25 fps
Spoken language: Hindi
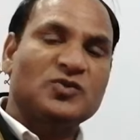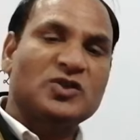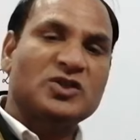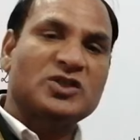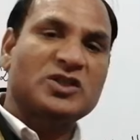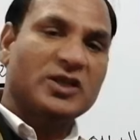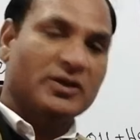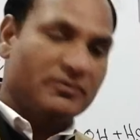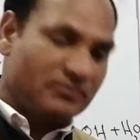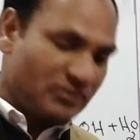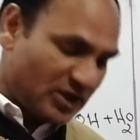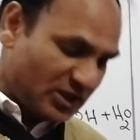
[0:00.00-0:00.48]

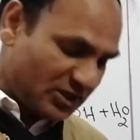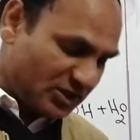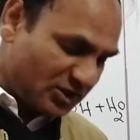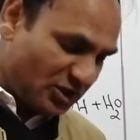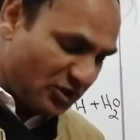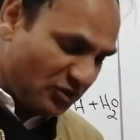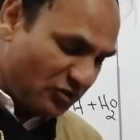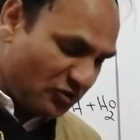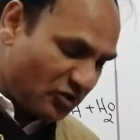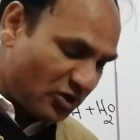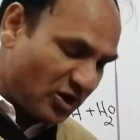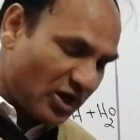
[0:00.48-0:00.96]
जिसे हम कहते
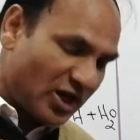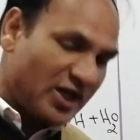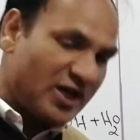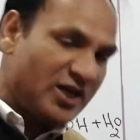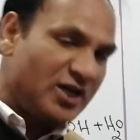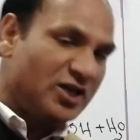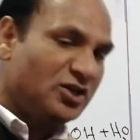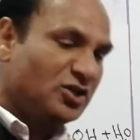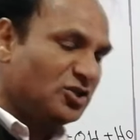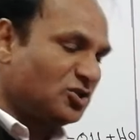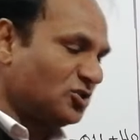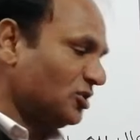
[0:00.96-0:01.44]
हैं
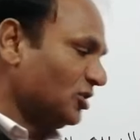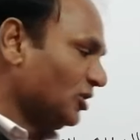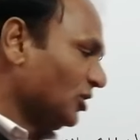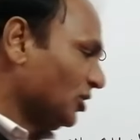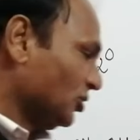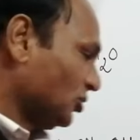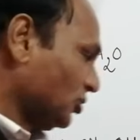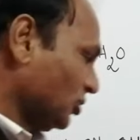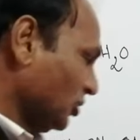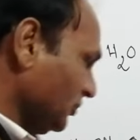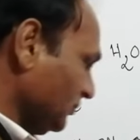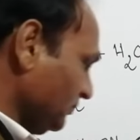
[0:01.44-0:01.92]
ड्राई
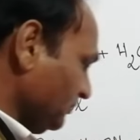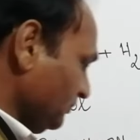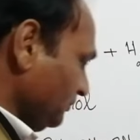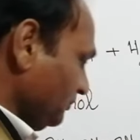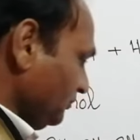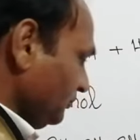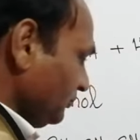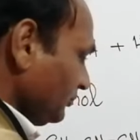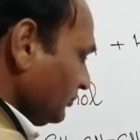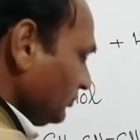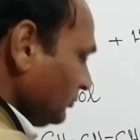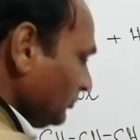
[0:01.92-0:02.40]
डिस्टिलेशन
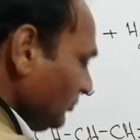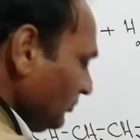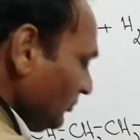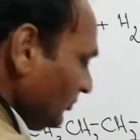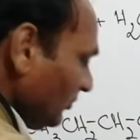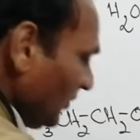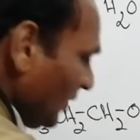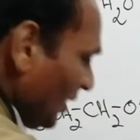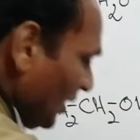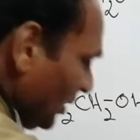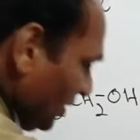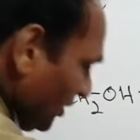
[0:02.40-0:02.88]

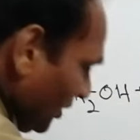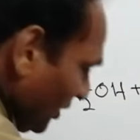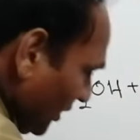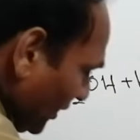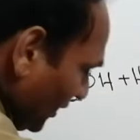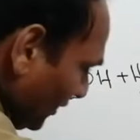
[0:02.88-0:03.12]
ठीक